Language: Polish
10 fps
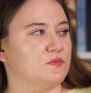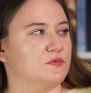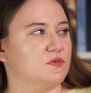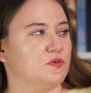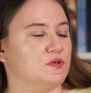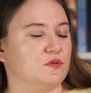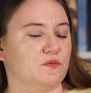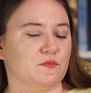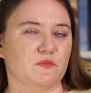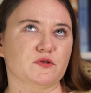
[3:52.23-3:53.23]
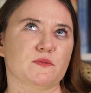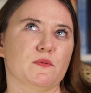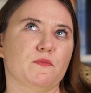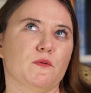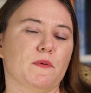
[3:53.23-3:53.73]
zwrócić, można by
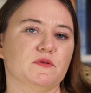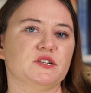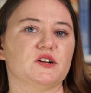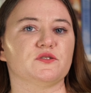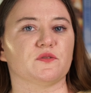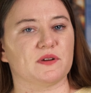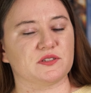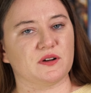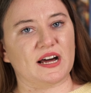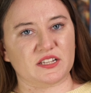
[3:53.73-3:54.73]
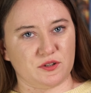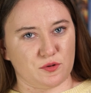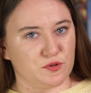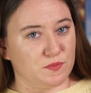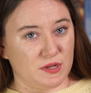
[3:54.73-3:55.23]
było pomyśleć, że on bardzo gardzi
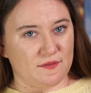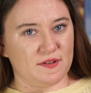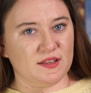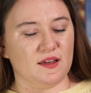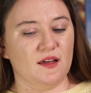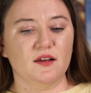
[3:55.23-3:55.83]
ludźmi nawet